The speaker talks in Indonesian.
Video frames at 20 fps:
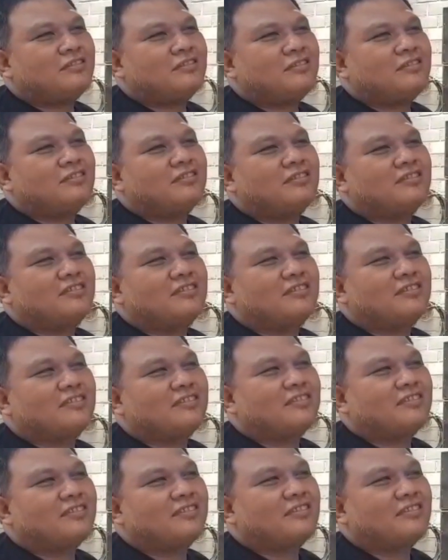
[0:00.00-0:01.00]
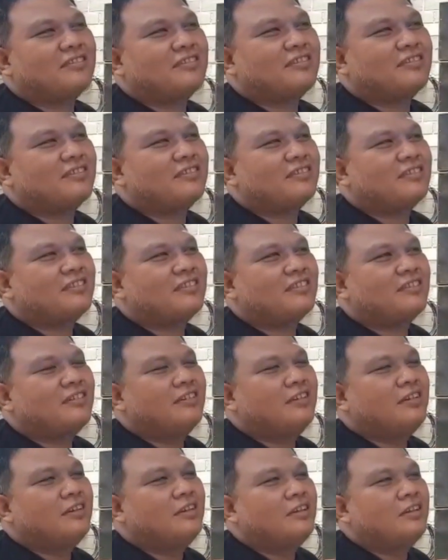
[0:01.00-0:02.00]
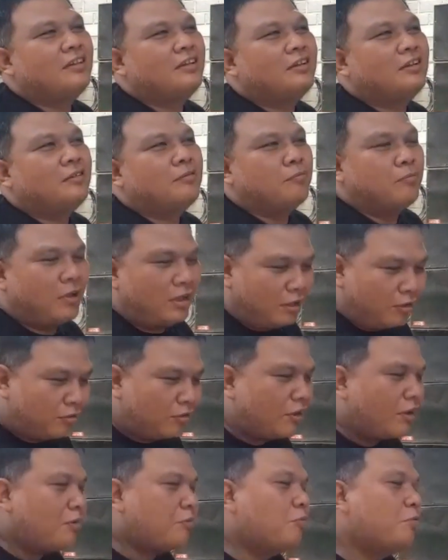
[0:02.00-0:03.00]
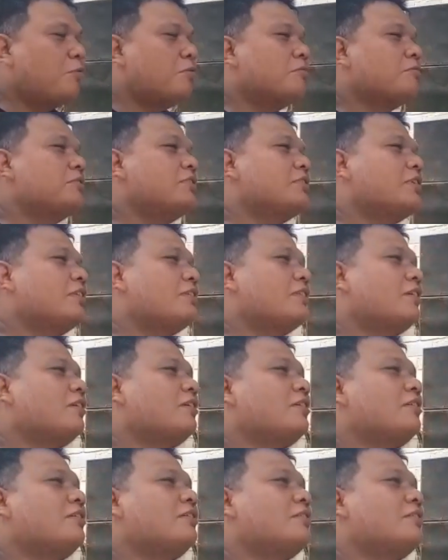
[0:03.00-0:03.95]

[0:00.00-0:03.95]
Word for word: Balong di mana lagi? Balong. Balong kamu wisata.